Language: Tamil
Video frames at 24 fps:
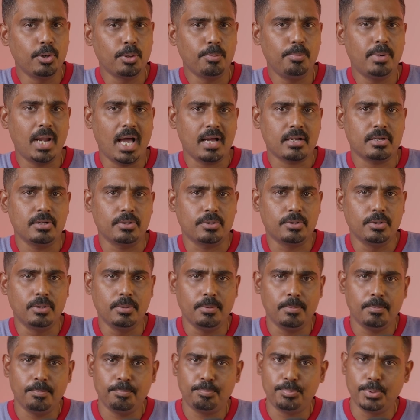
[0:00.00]
பியூர்
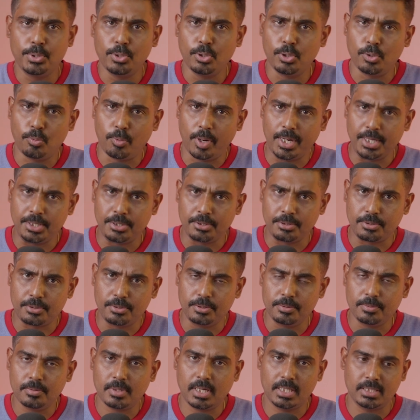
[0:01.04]
பிளாக்குக்கும் பியூர்
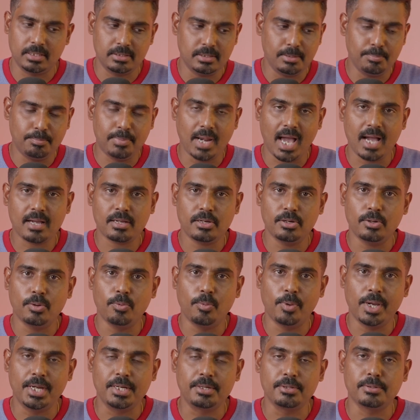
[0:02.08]
ஒயிட்டுக்கும் அதாவது
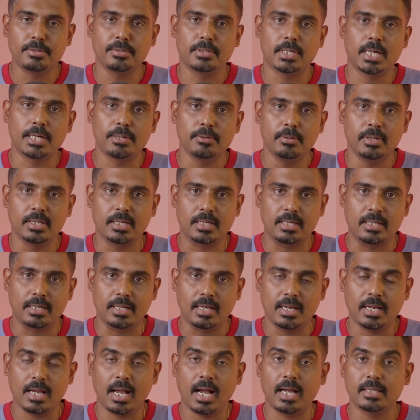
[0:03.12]
பிளாக்குக்கும் ஒயிட்டுக்கும் நடுவில்
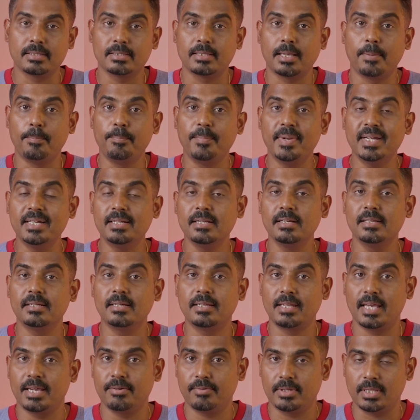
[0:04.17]
இருக்கிற அந்த மிடில்
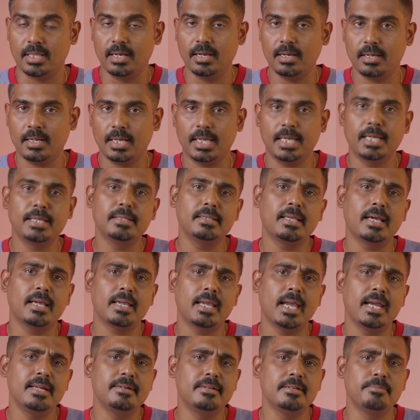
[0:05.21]
கிரேவை தான் இந்த
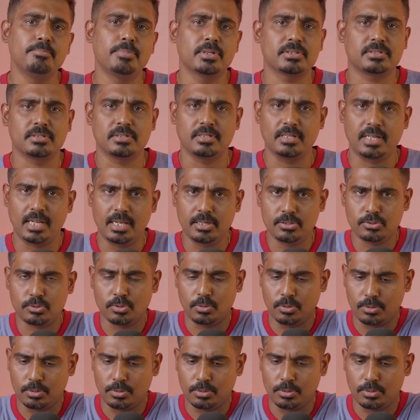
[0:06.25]
எயிட்டீன் பர்சன்ட் கிரேன்னு